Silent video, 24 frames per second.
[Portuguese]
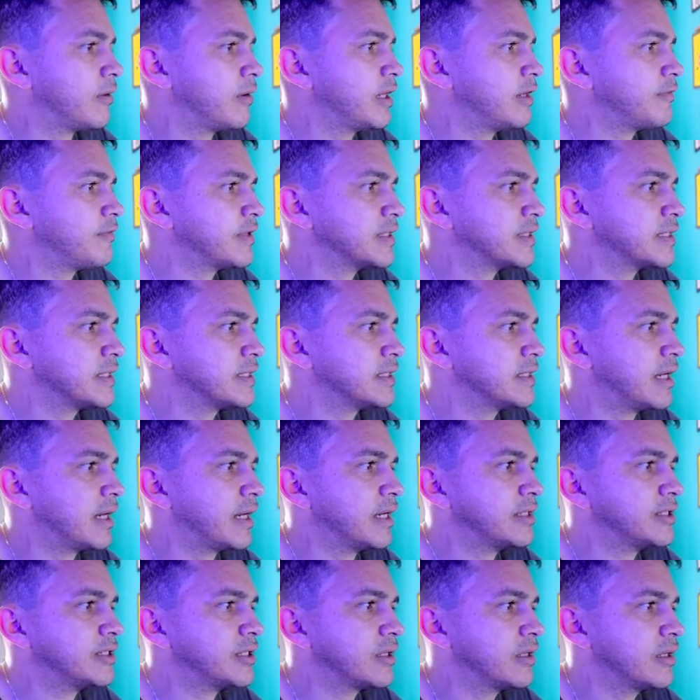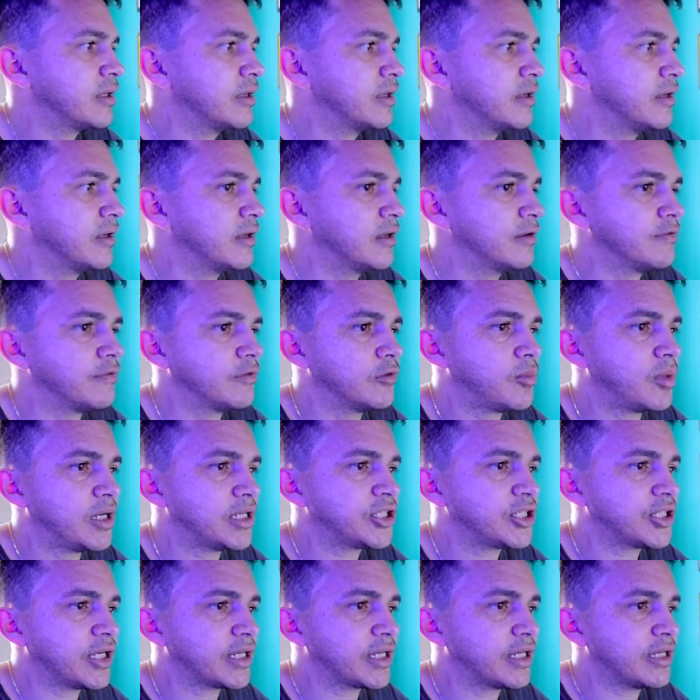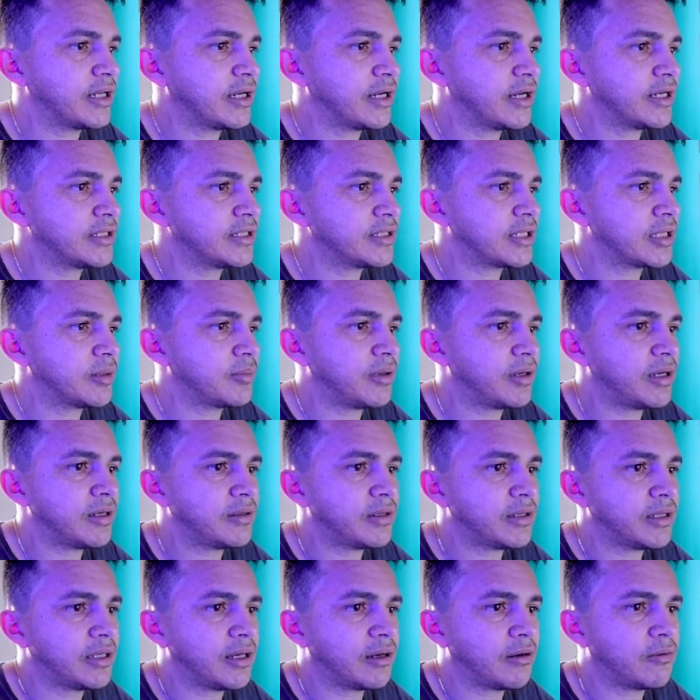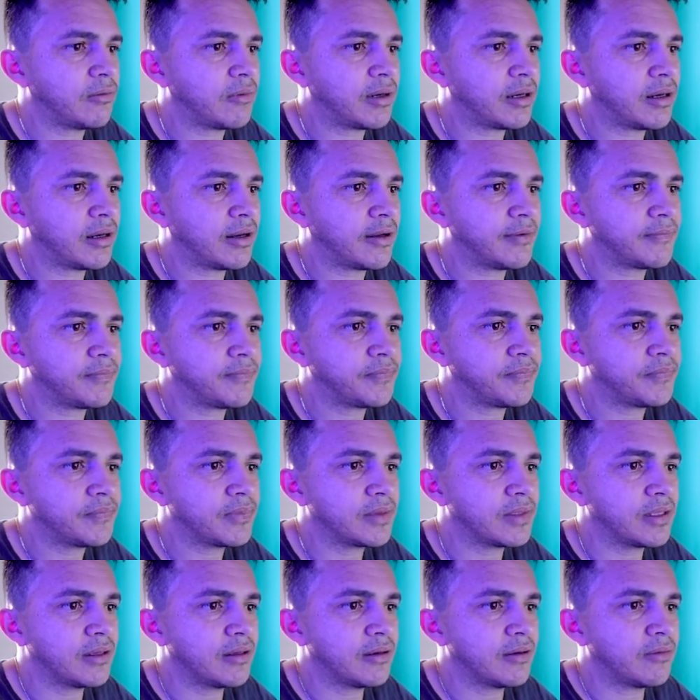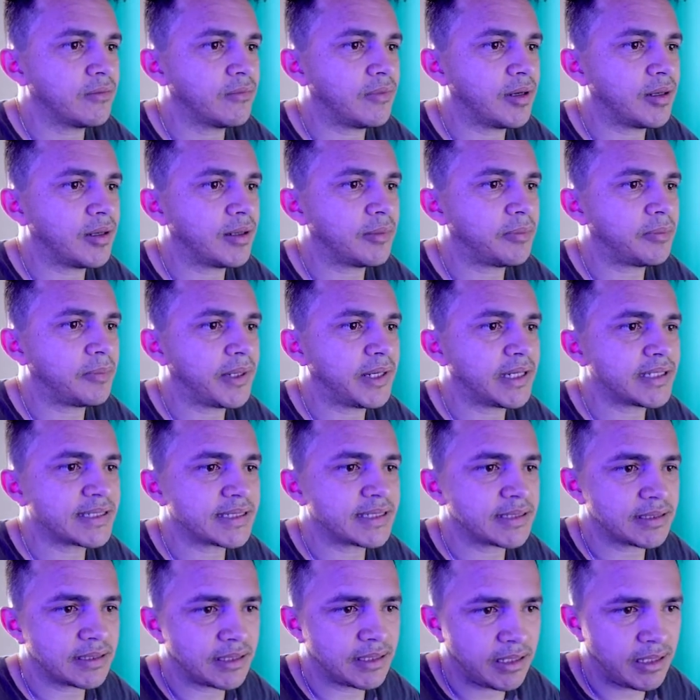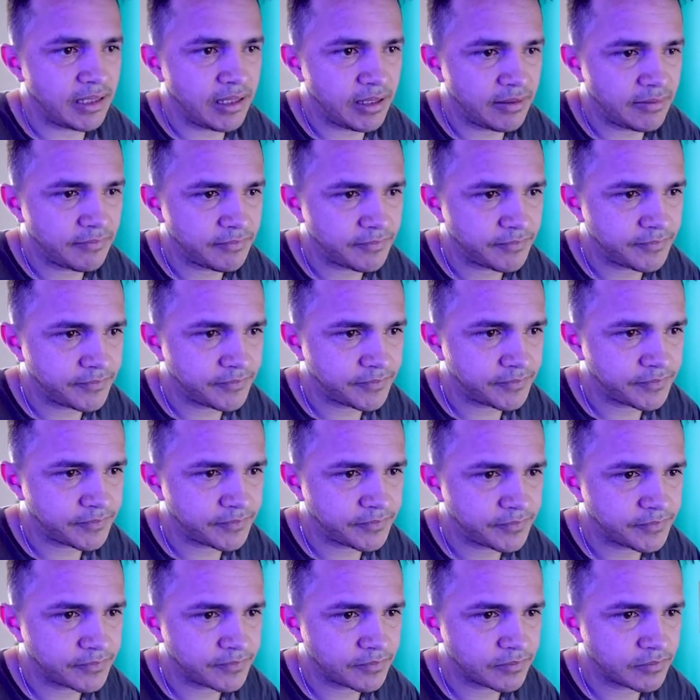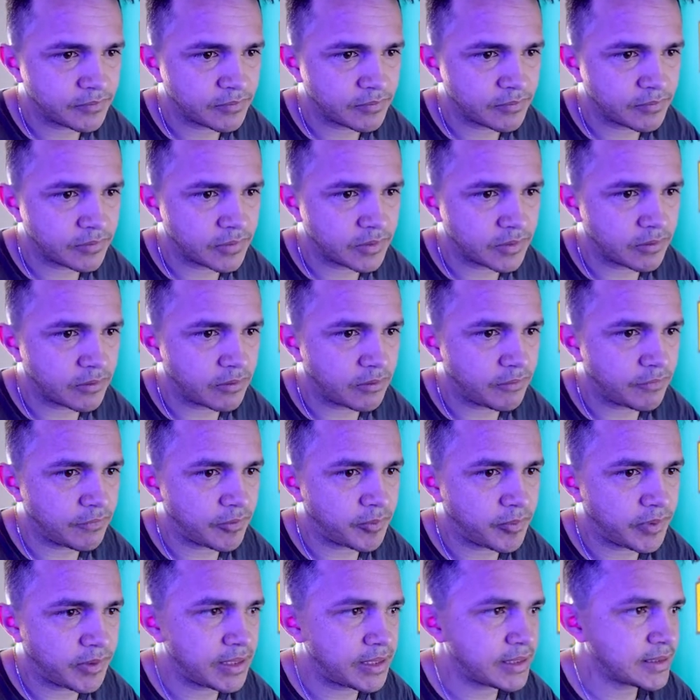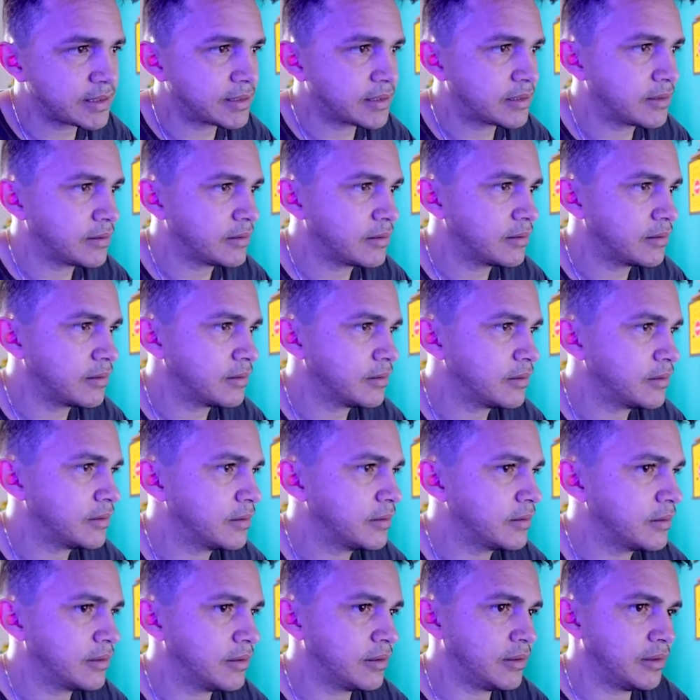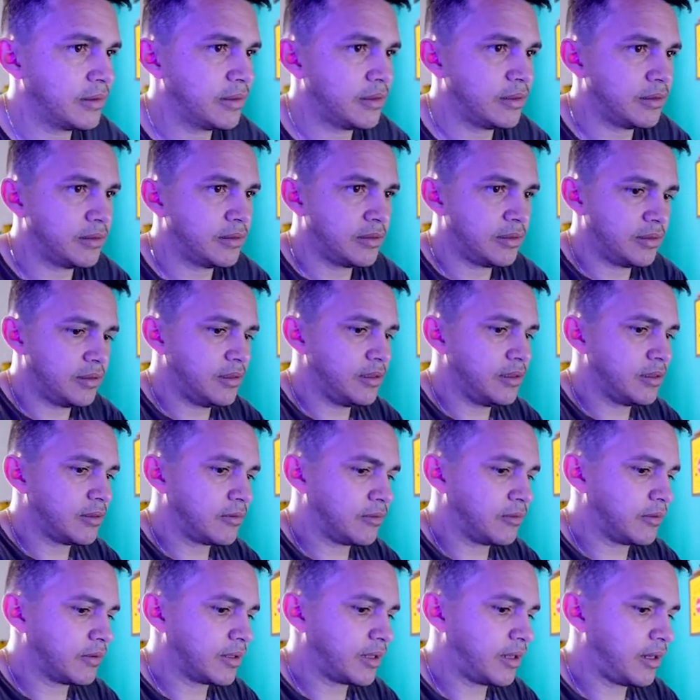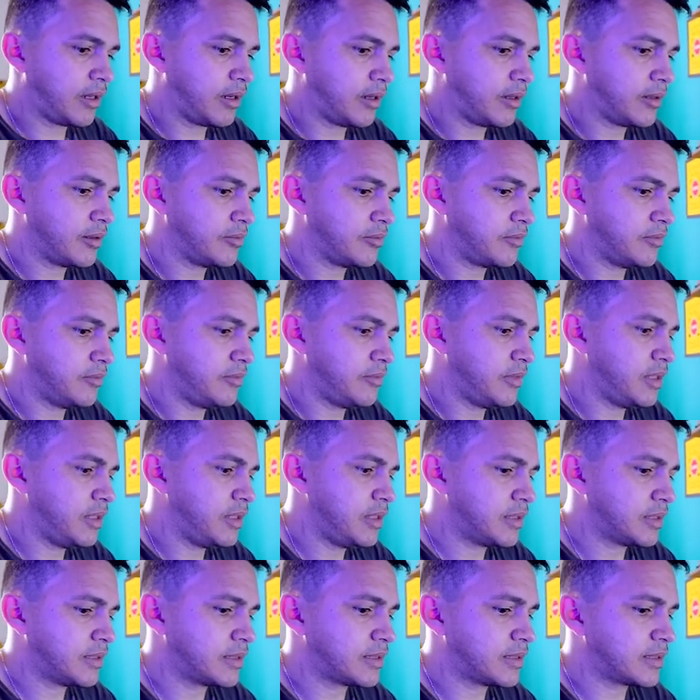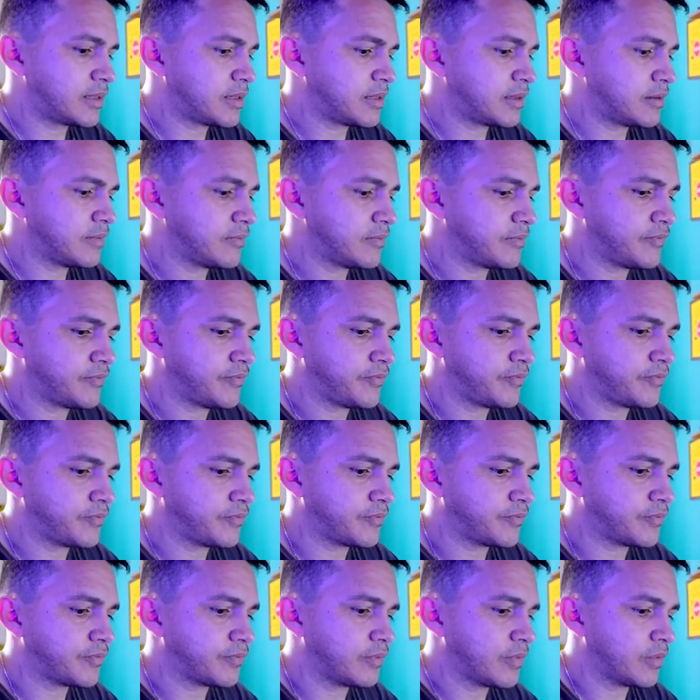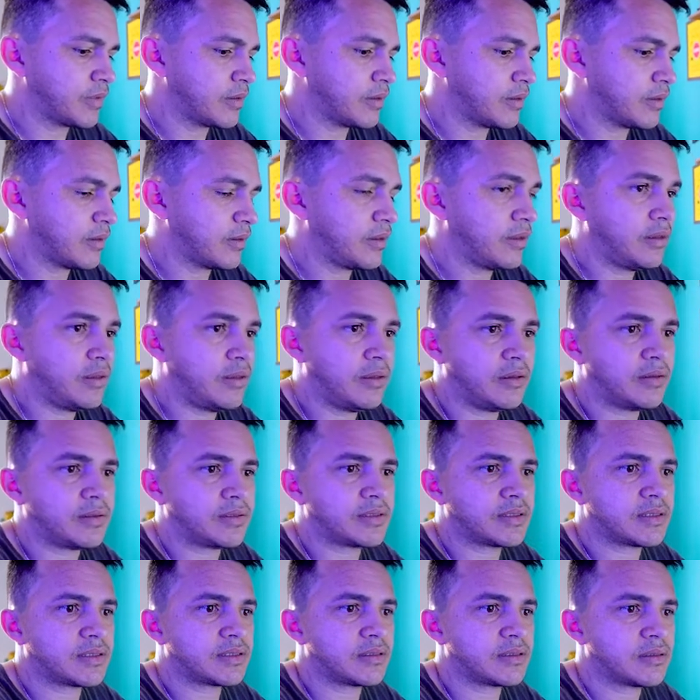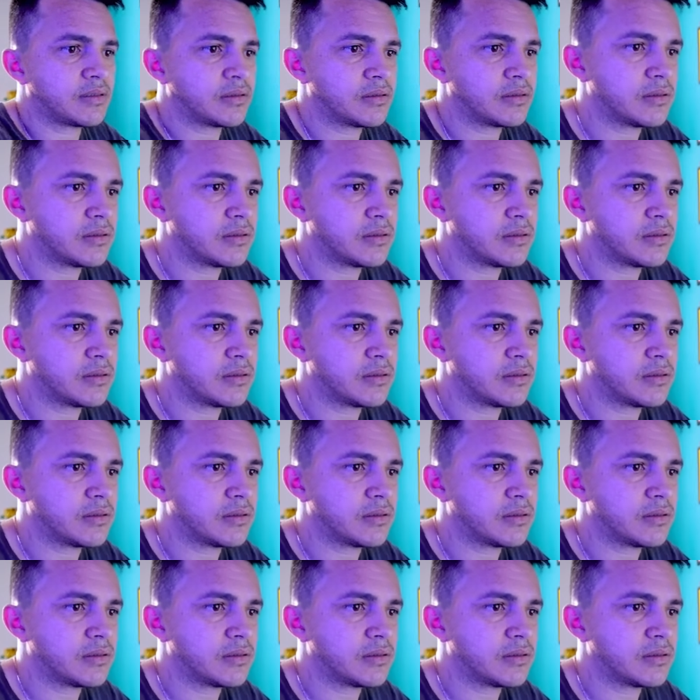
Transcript: Olha a facilidade. Vou baixar aqui na área de trabalho, criar uma, uma pasta aqui. Nova pasta. E colocar Mix Kits.